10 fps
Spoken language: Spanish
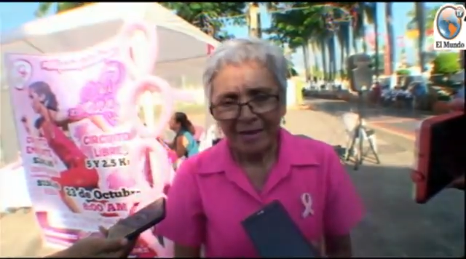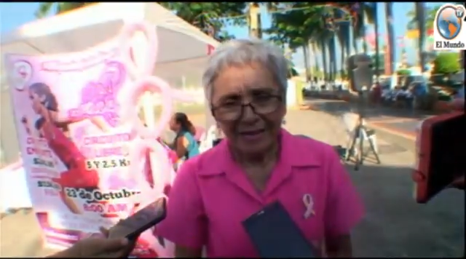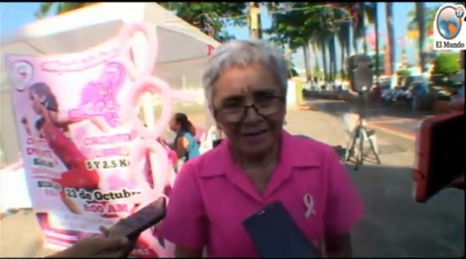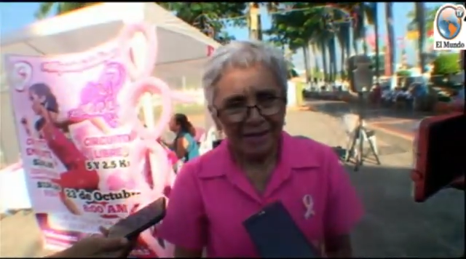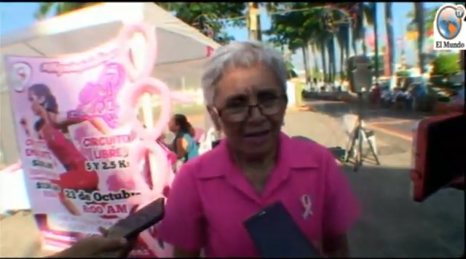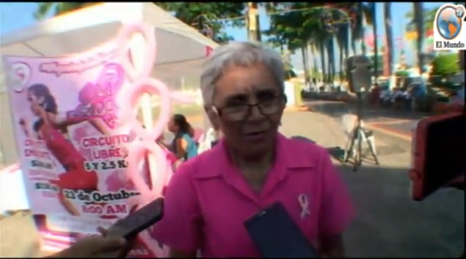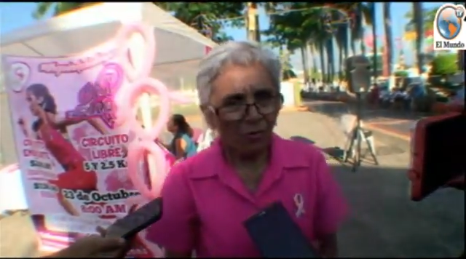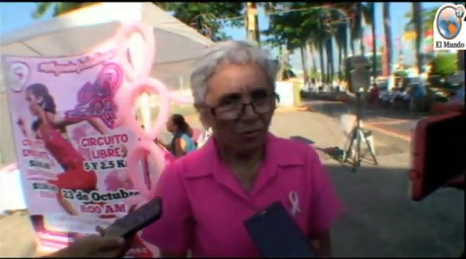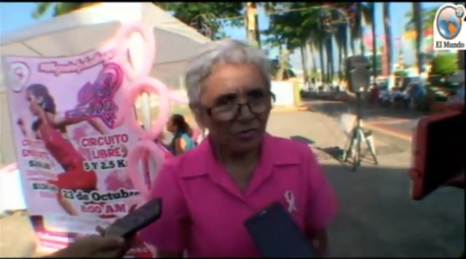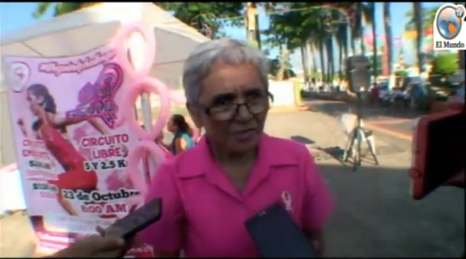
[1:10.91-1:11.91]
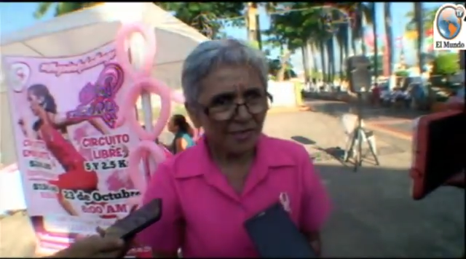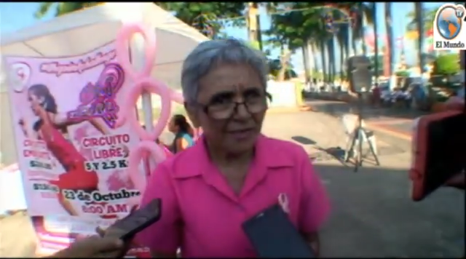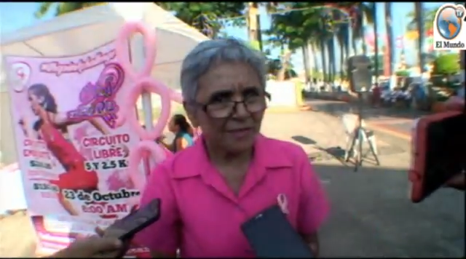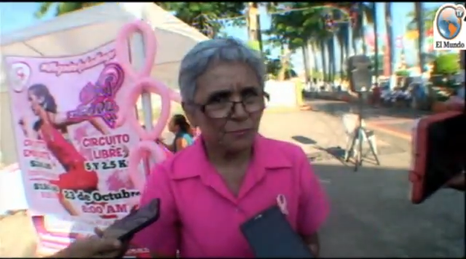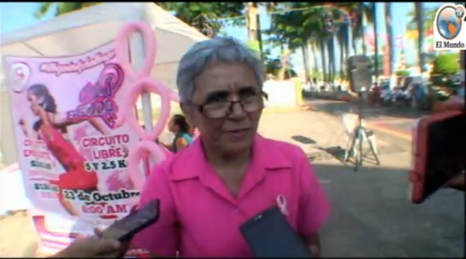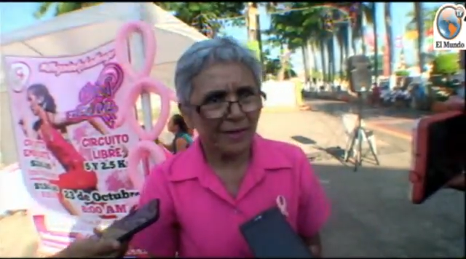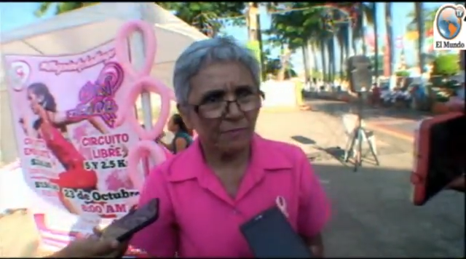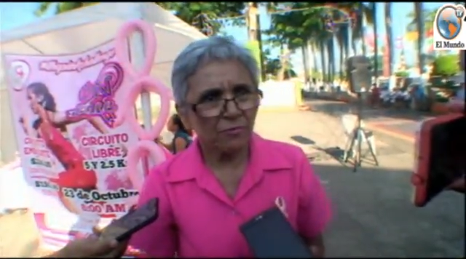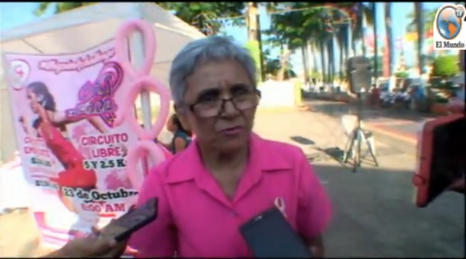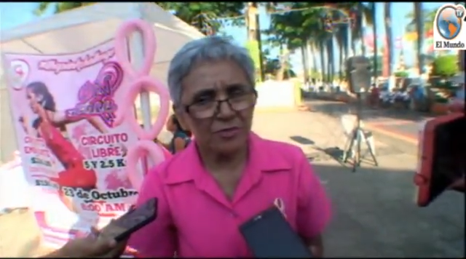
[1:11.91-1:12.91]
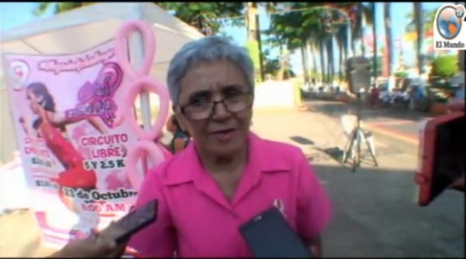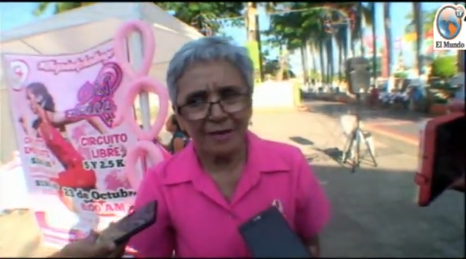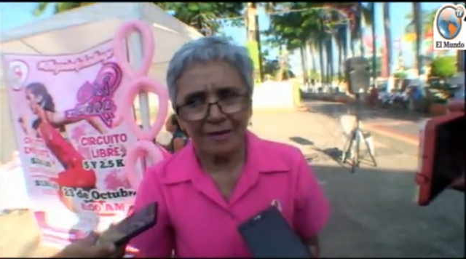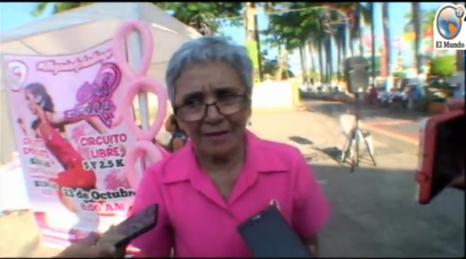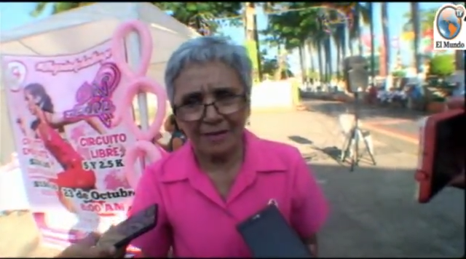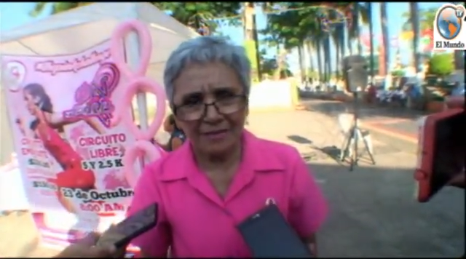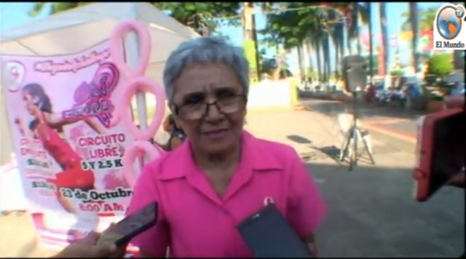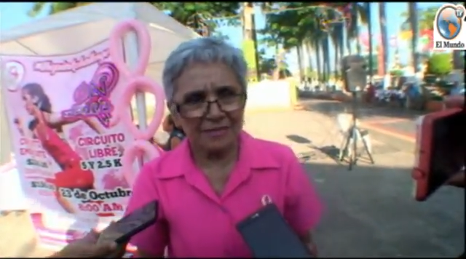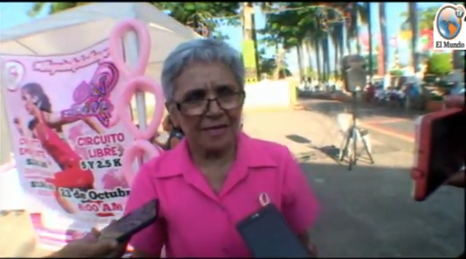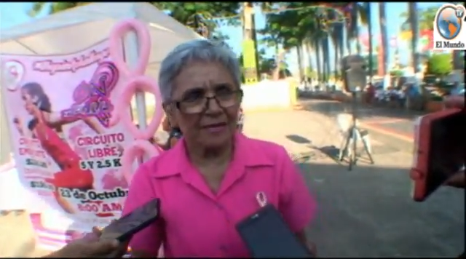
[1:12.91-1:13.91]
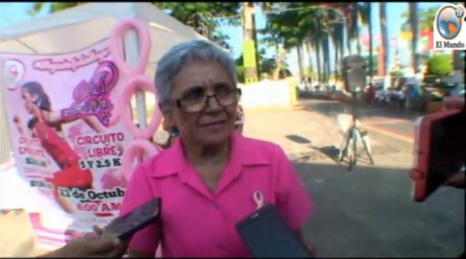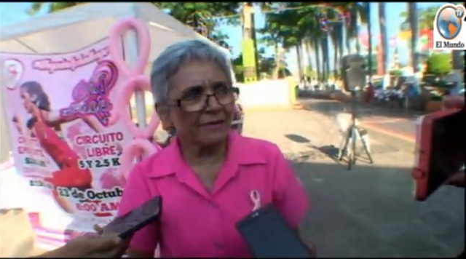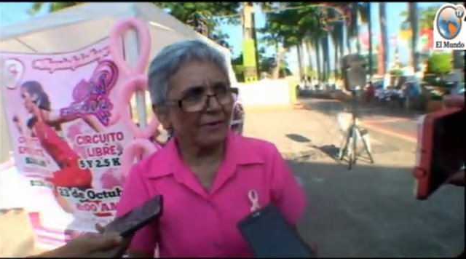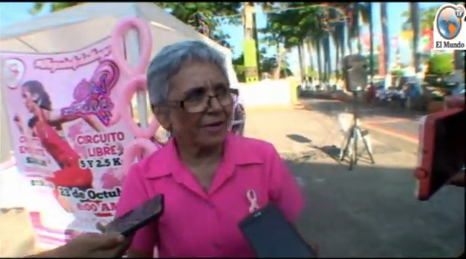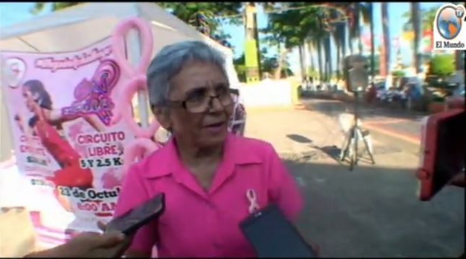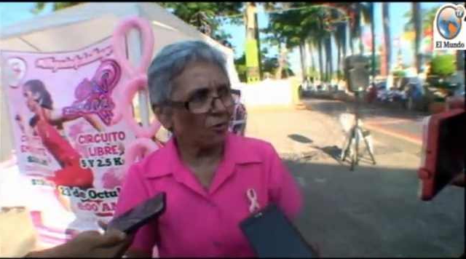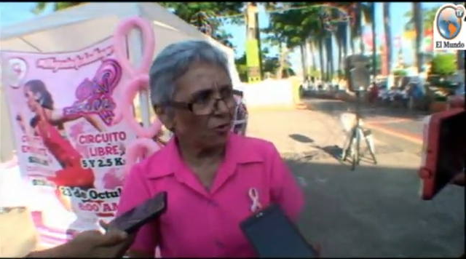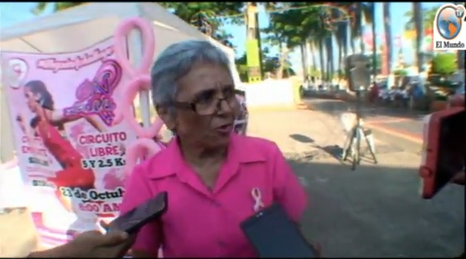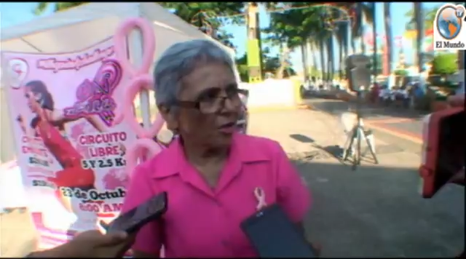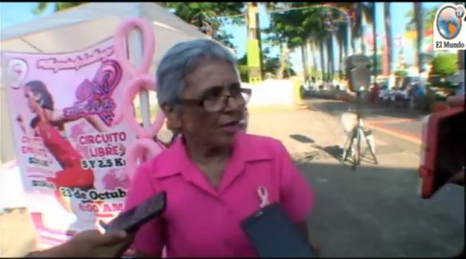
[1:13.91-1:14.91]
El día 11 esperamos a la licenciada Isabel Aloy.